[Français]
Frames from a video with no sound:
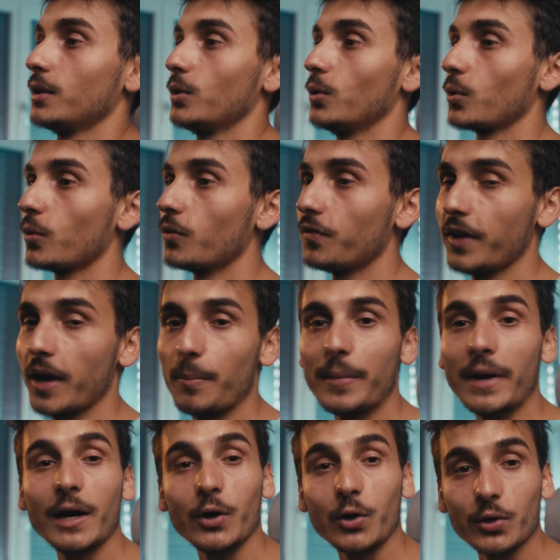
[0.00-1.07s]
Donc on fait un
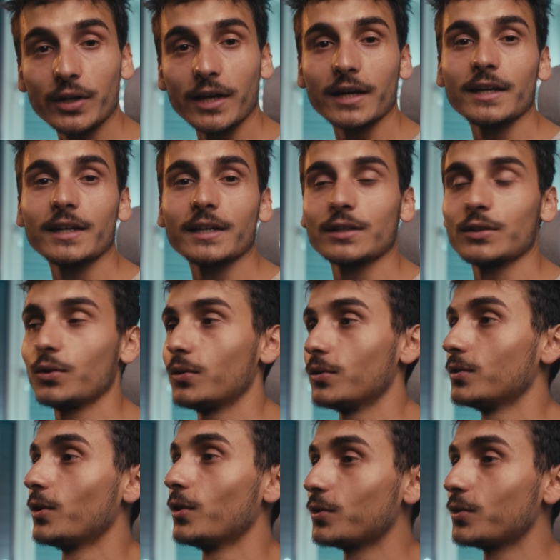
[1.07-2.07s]
pas en arrière dans,